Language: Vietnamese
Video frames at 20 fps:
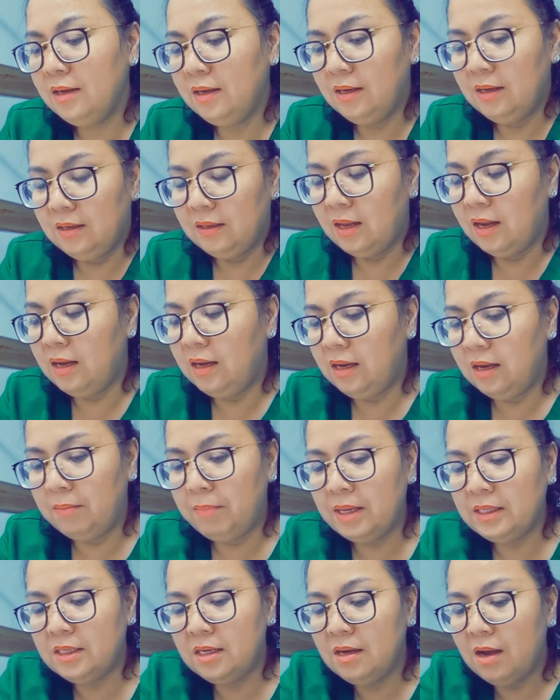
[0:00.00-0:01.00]
Dạ. thì
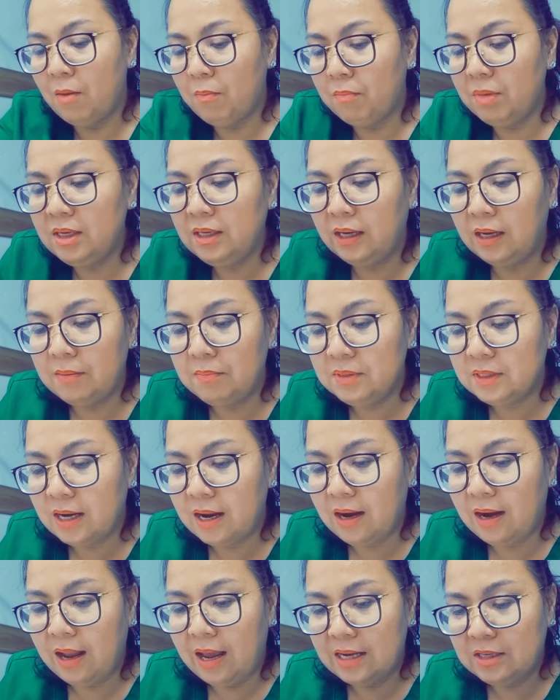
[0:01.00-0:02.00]
bác sĩ ngọc mới kiểm
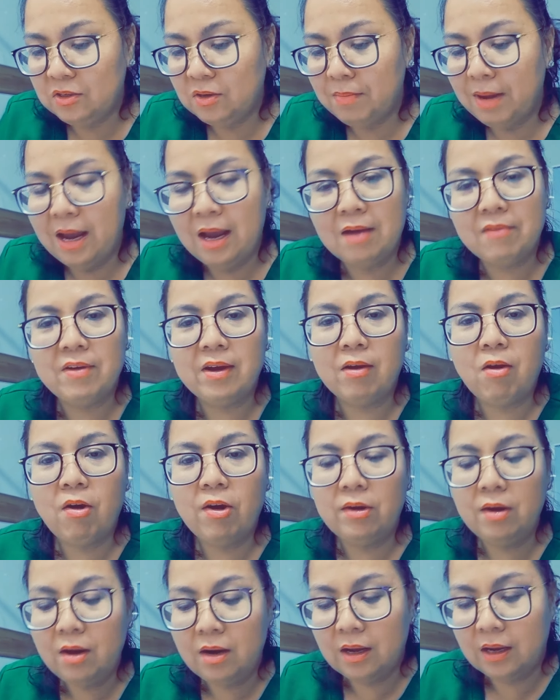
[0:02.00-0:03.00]
tra lại cho bà và
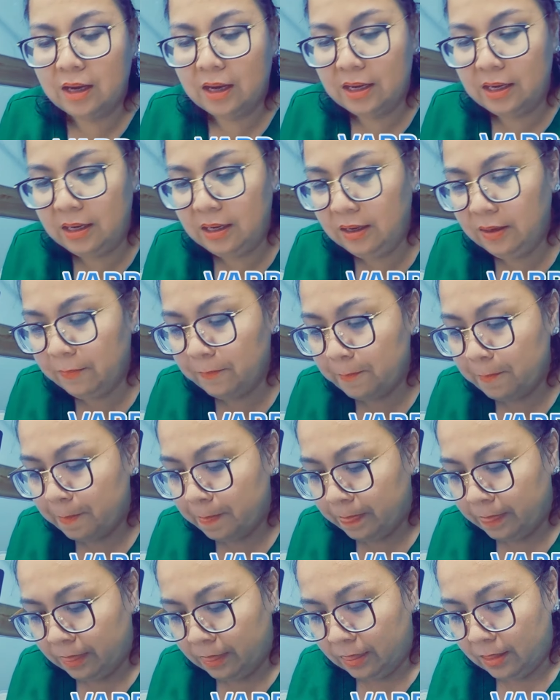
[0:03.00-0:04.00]
coi rất là kỹ
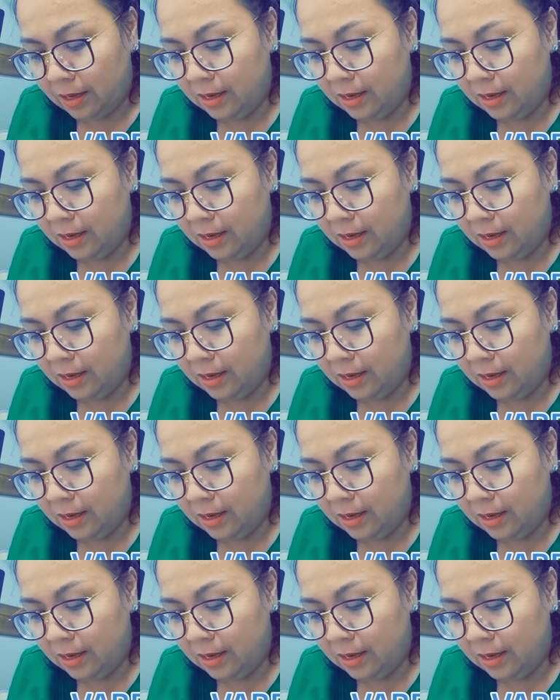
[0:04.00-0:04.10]
yeah. Dạ.